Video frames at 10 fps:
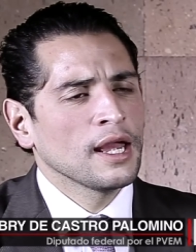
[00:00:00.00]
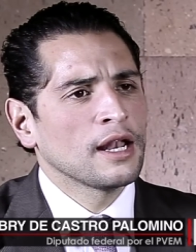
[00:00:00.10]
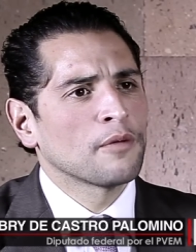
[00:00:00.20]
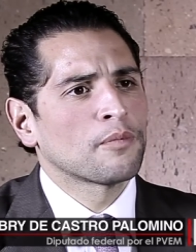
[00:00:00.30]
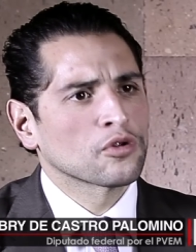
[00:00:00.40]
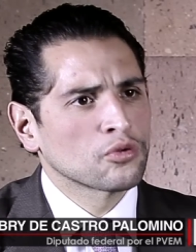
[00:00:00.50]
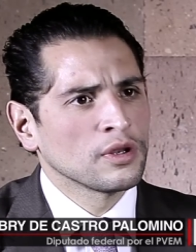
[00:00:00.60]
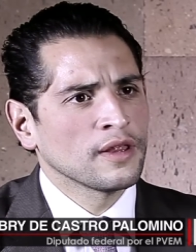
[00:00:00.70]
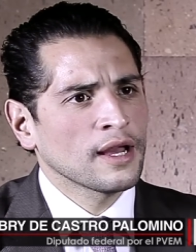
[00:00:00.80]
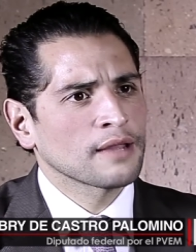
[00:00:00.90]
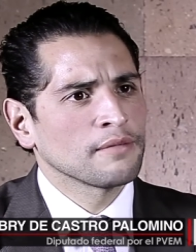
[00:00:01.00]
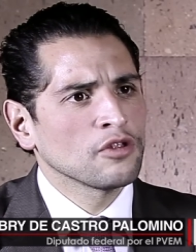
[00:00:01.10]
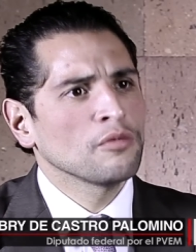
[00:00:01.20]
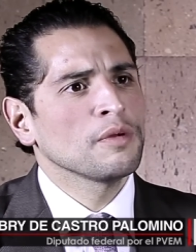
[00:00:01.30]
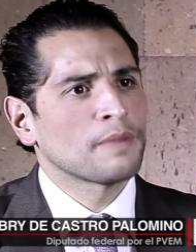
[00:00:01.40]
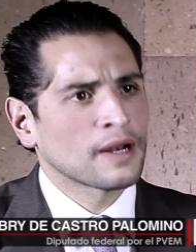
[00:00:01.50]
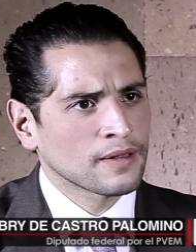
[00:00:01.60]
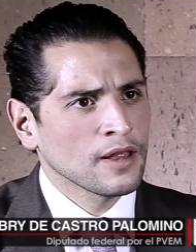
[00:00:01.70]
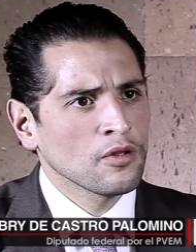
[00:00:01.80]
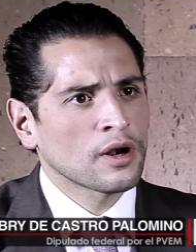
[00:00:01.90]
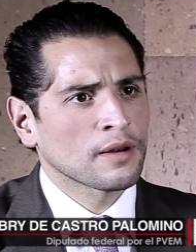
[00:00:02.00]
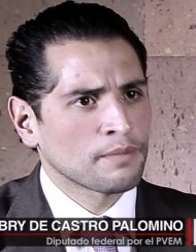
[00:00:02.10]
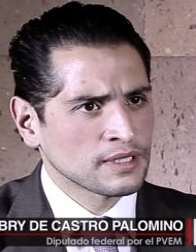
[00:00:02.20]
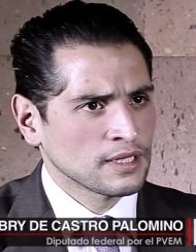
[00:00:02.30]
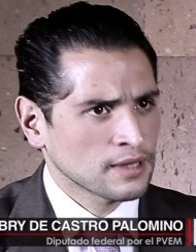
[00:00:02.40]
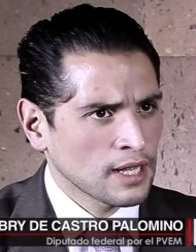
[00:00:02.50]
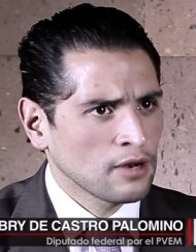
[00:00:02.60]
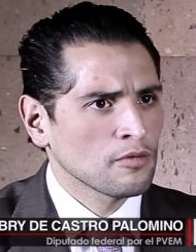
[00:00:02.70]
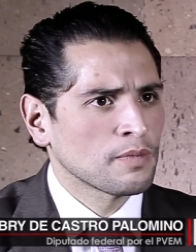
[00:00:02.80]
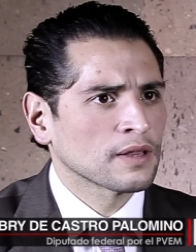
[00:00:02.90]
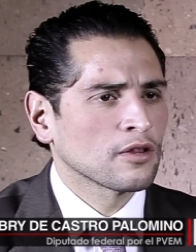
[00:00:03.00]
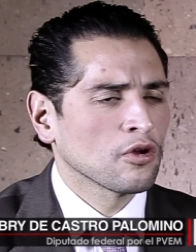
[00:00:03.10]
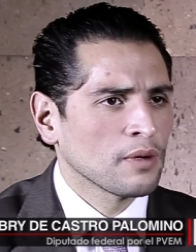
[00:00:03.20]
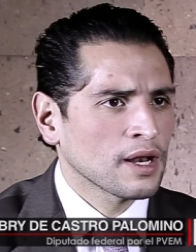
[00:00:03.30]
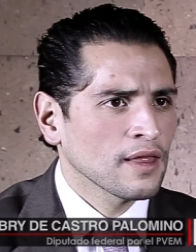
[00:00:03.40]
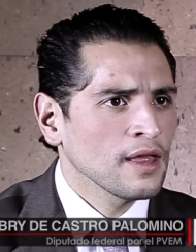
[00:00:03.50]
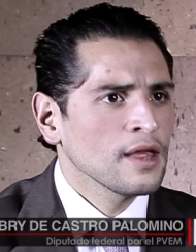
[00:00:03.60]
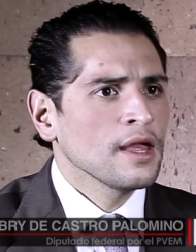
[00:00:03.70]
la oportunidad que me dio mi partido al representarlo, el Partido Verde,